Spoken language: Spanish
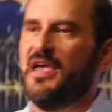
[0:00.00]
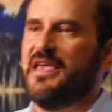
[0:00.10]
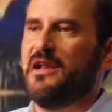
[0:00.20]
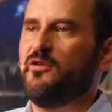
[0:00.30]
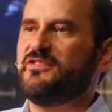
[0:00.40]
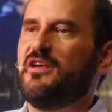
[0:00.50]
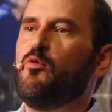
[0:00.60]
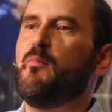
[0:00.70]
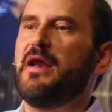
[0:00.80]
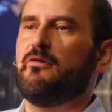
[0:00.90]
y al no ser
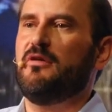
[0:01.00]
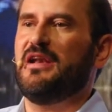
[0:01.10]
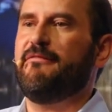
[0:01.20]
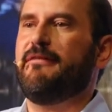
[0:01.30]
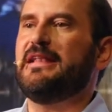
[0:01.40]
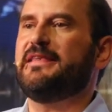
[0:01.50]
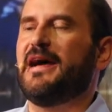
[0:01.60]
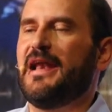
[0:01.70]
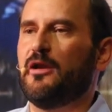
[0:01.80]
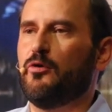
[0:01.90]
humano le falta
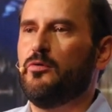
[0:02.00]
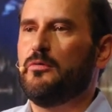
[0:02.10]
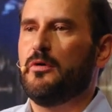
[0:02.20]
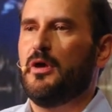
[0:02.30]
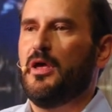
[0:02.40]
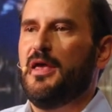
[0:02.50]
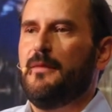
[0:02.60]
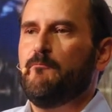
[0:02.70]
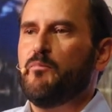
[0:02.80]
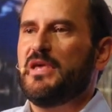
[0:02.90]
algo.
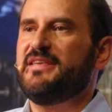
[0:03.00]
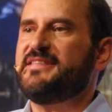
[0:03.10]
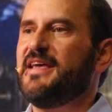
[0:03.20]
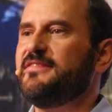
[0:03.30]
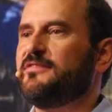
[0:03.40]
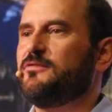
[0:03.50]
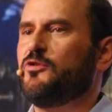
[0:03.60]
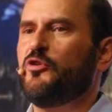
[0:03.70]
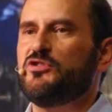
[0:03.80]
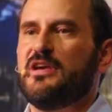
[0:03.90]
Quizás
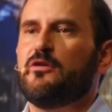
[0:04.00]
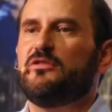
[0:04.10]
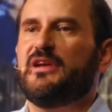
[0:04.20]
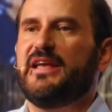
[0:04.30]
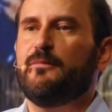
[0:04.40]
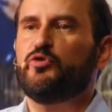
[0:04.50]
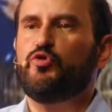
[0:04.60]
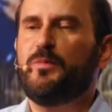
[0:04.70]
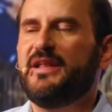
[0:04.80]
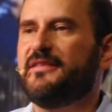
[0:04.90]
todos encontraríamos
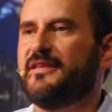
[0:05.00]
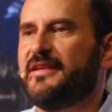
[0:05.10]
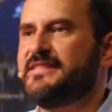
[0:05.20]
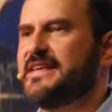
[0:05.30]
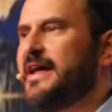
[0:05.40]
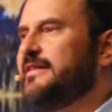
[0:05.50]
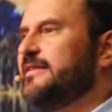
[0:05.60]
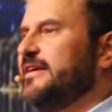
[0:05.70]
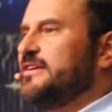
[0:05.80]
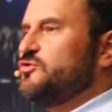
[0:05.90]
súper
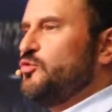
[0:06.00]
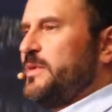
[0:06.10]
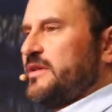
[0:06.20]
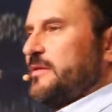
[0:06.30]
interesante, súper